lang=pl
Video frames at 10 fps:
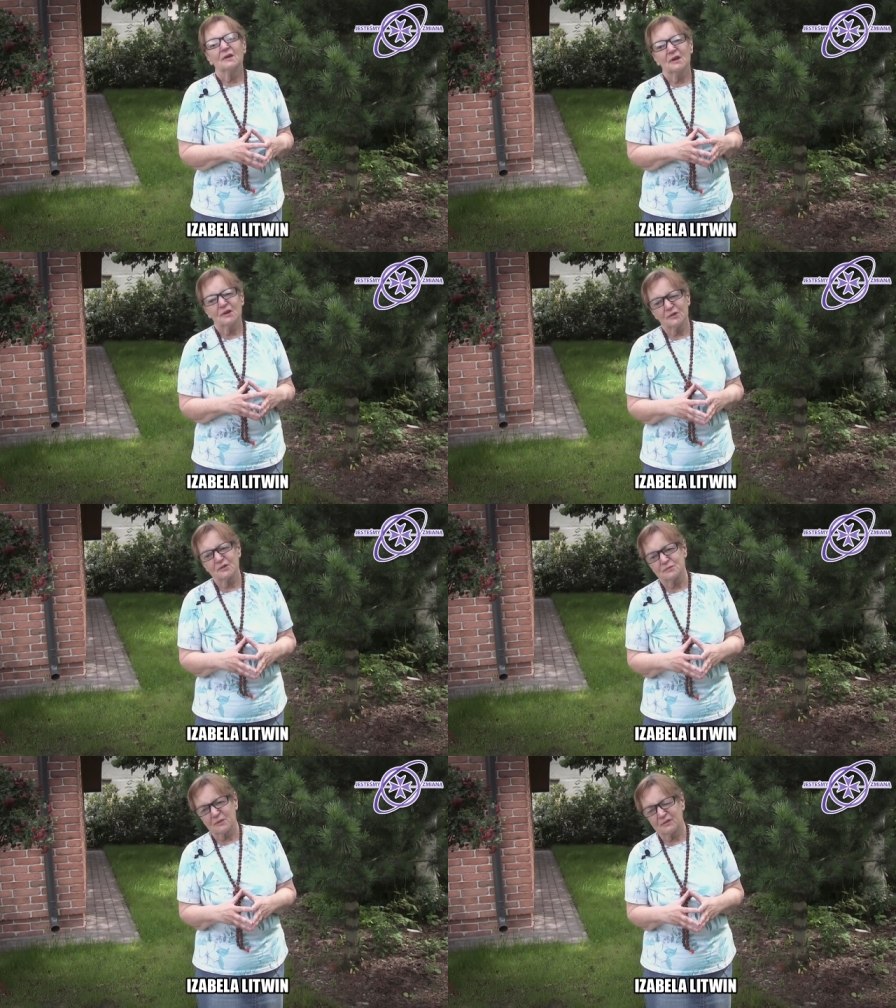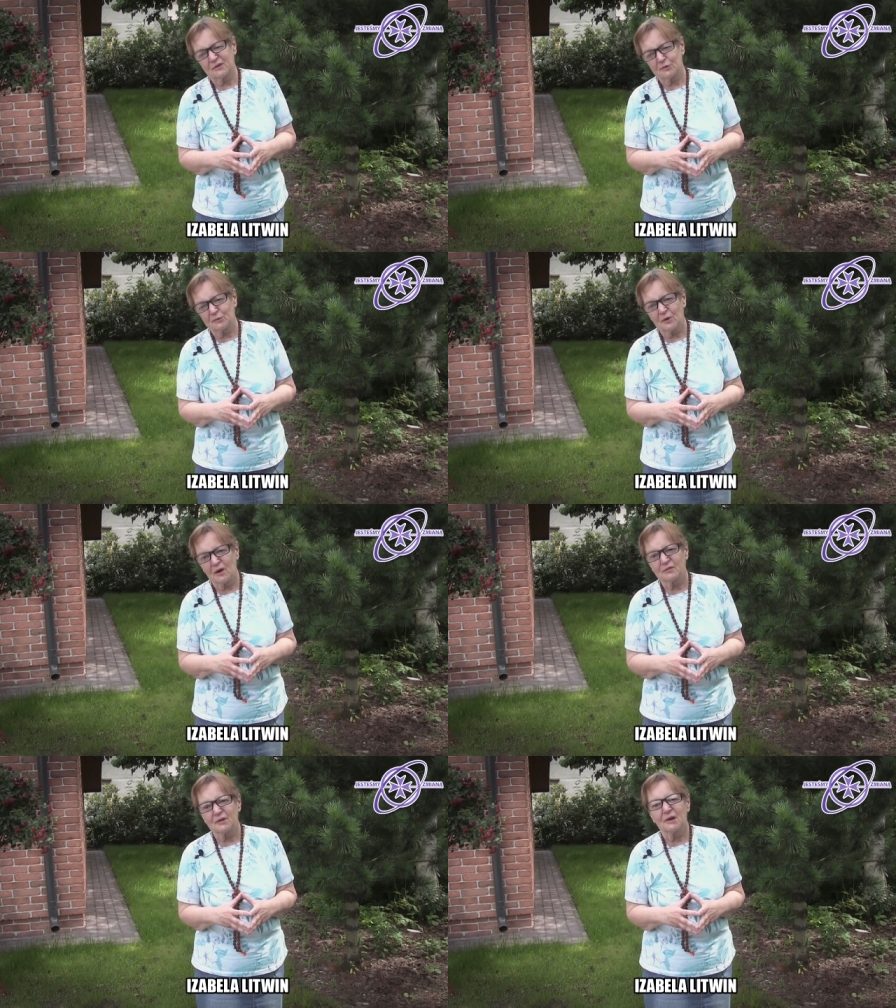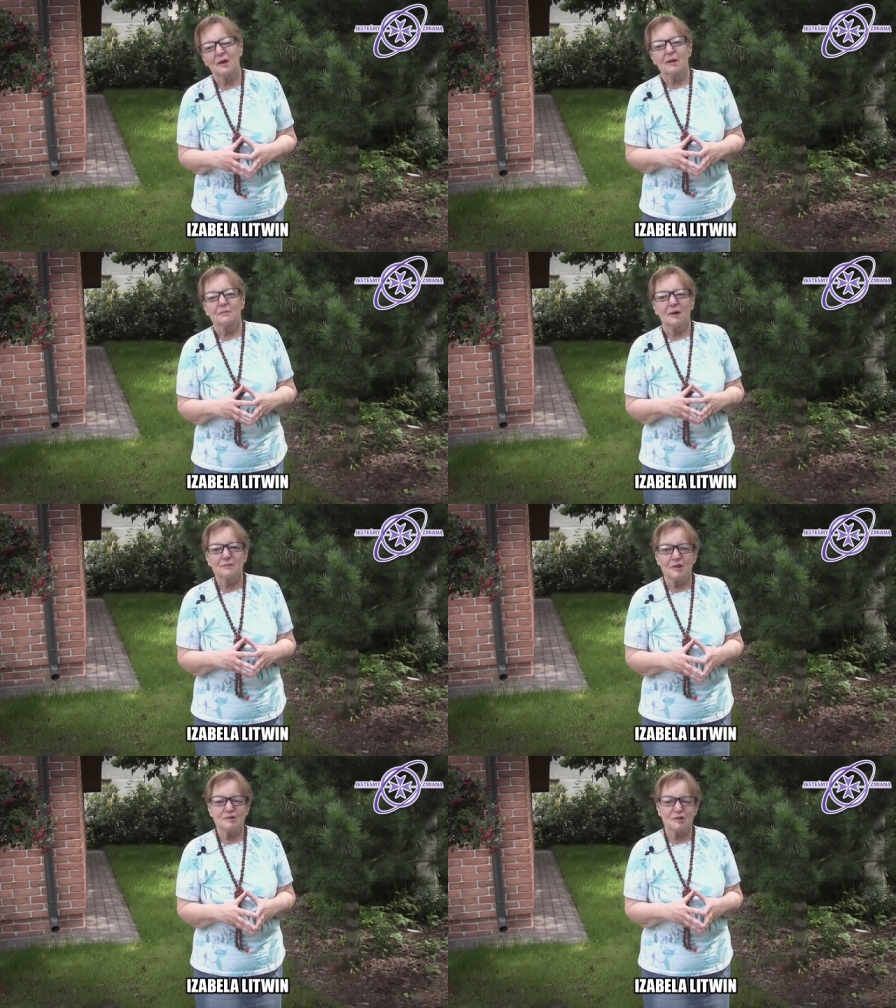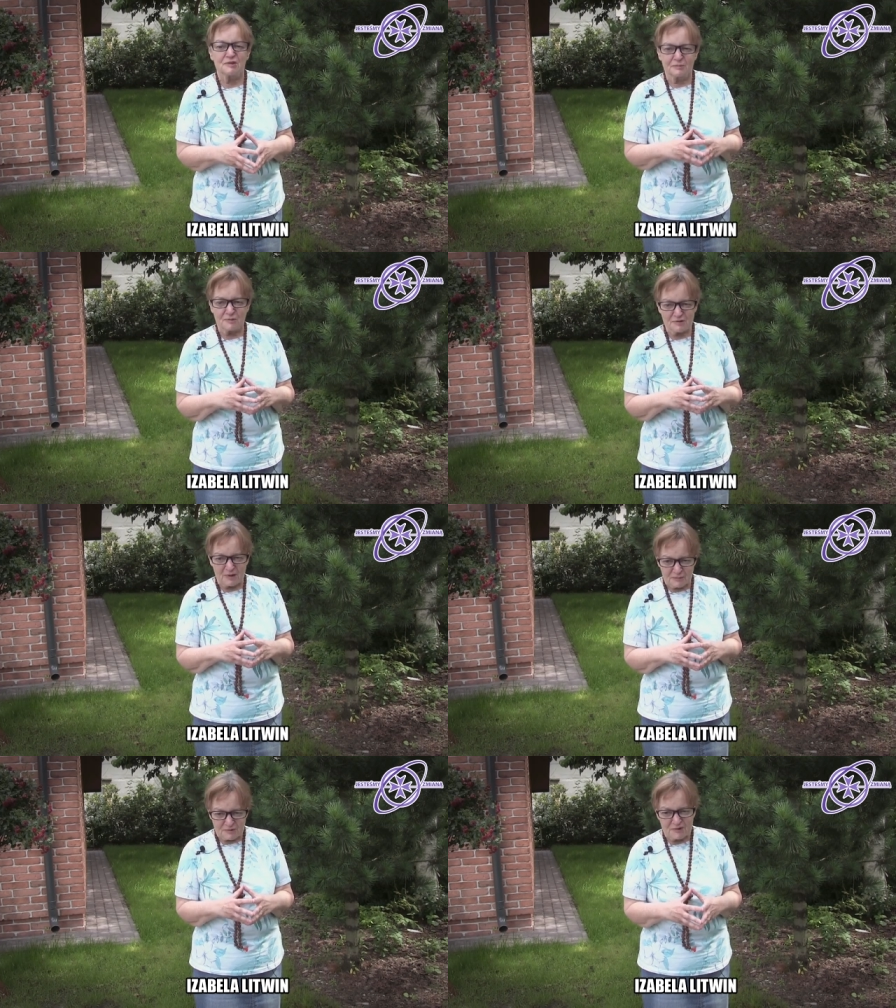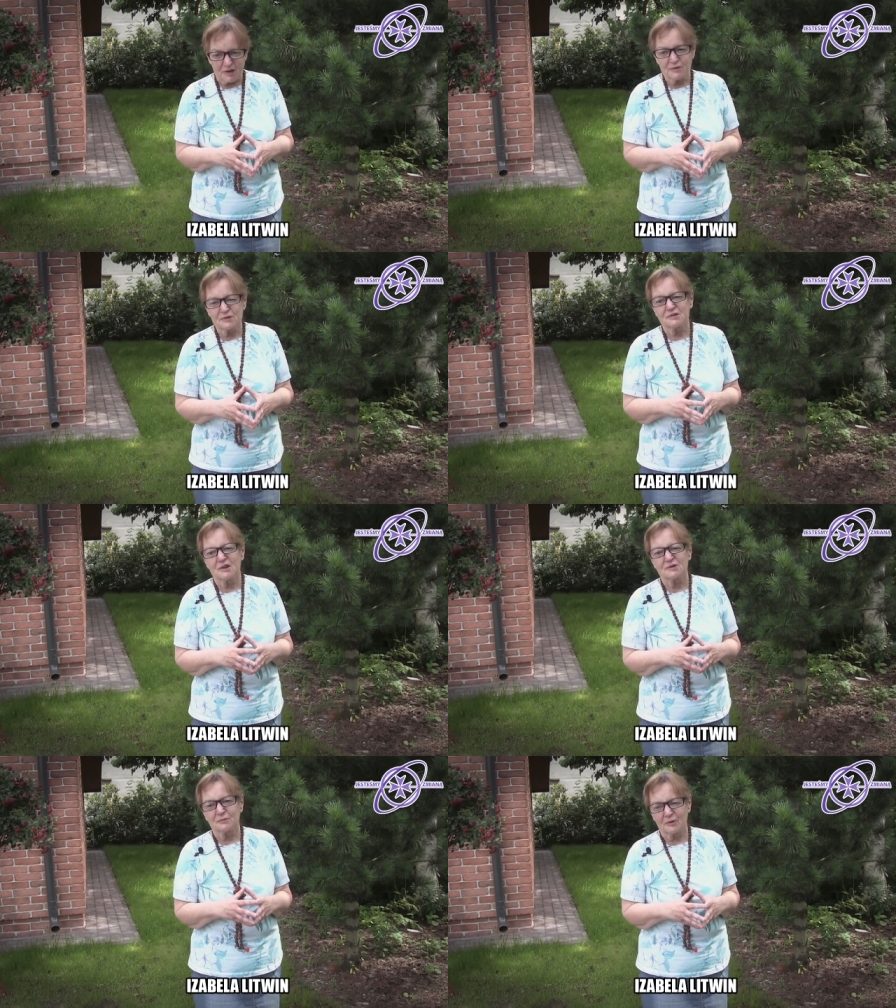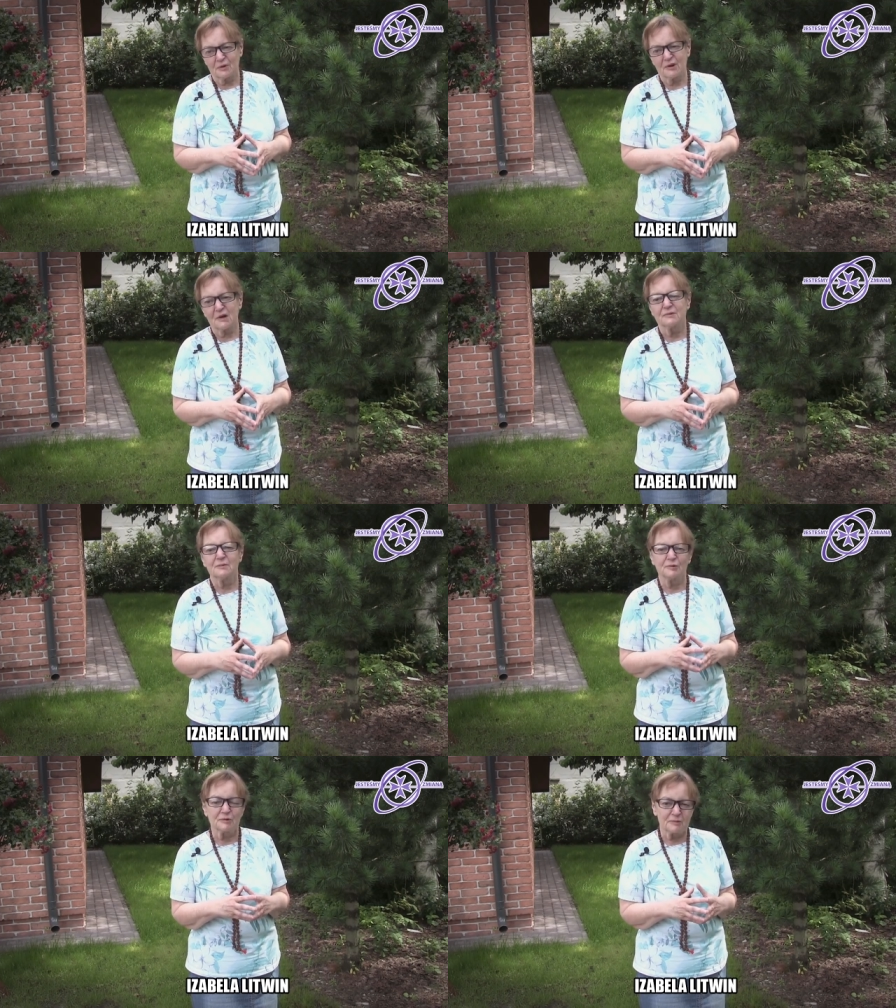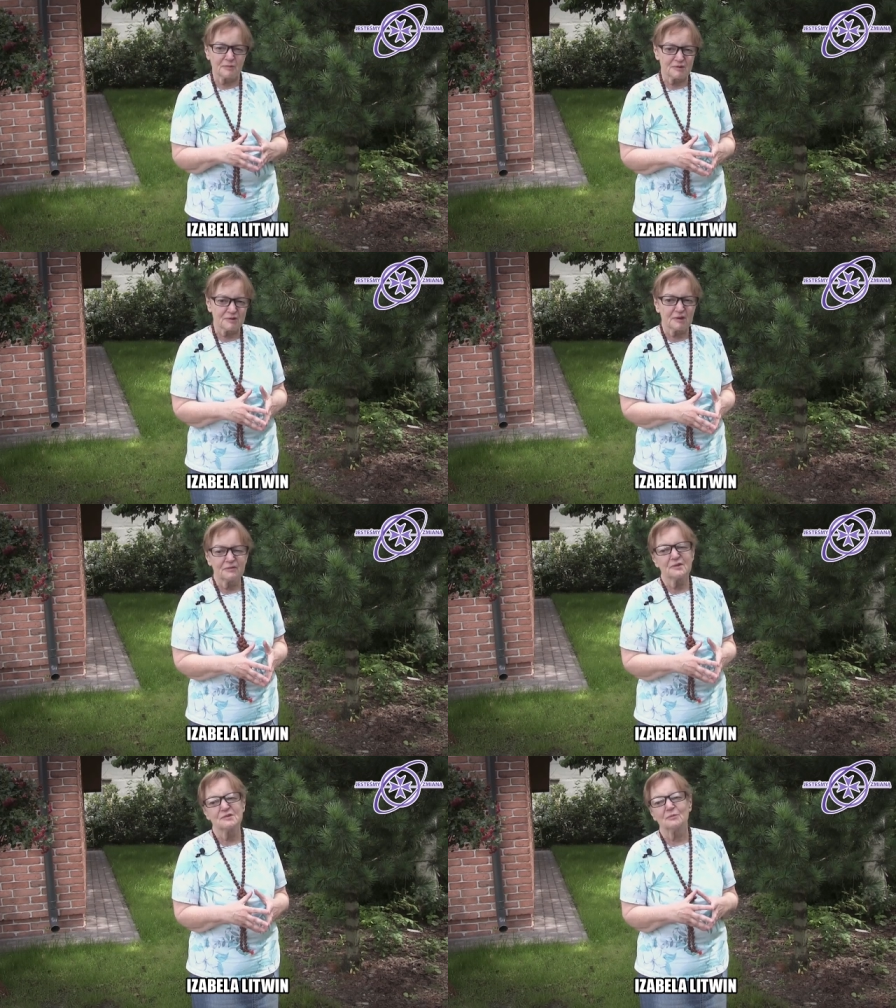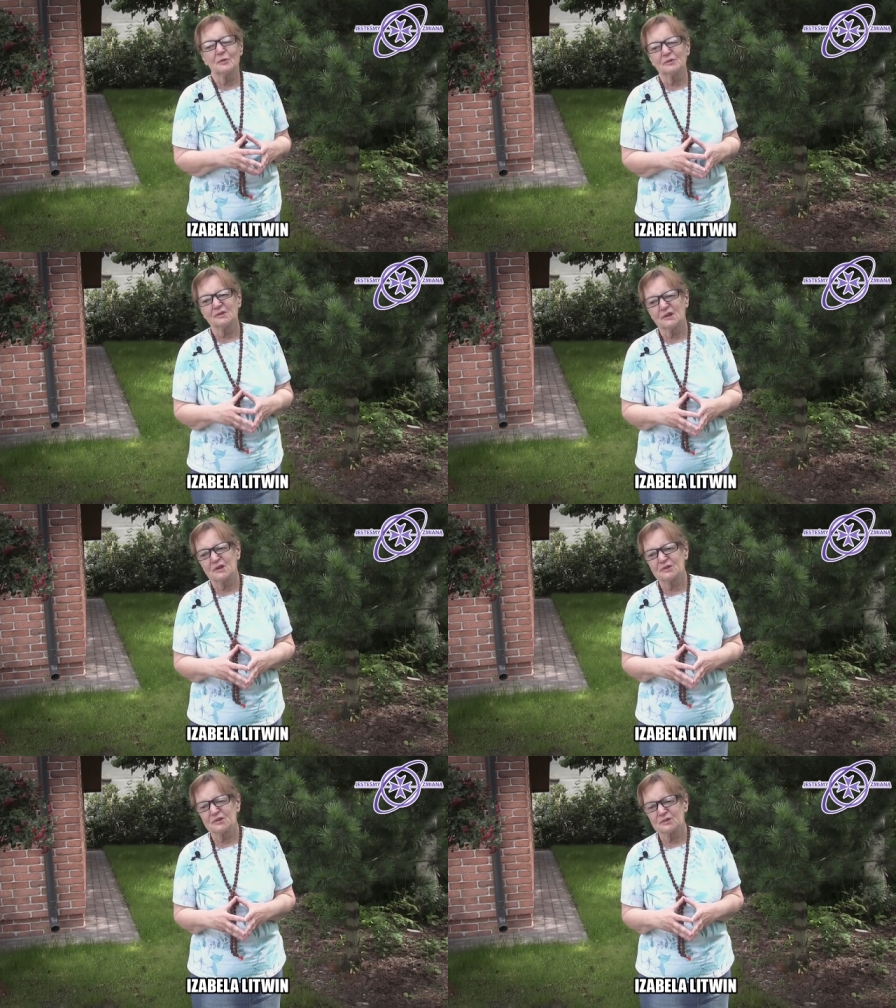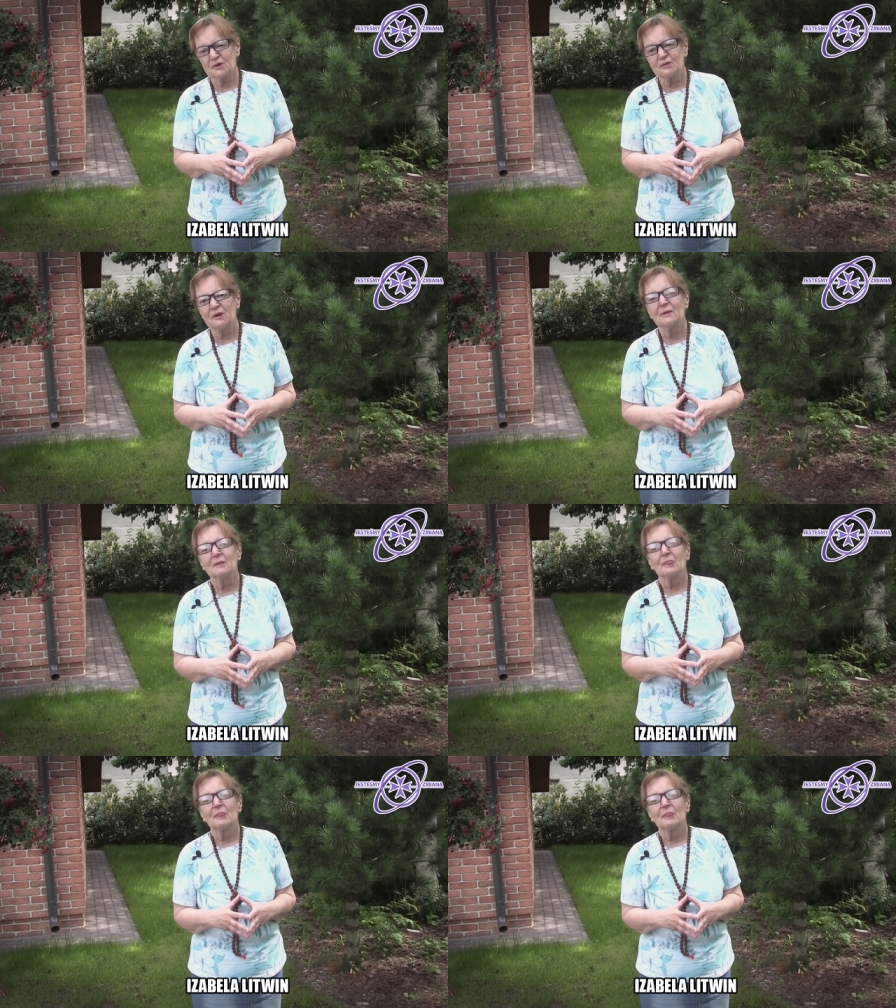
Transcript: jak i o sprawach duchowych. Mam nadzieję, że po zapoznaniu się z naszym programem, który będzie na Facebooku i na naszej stronie,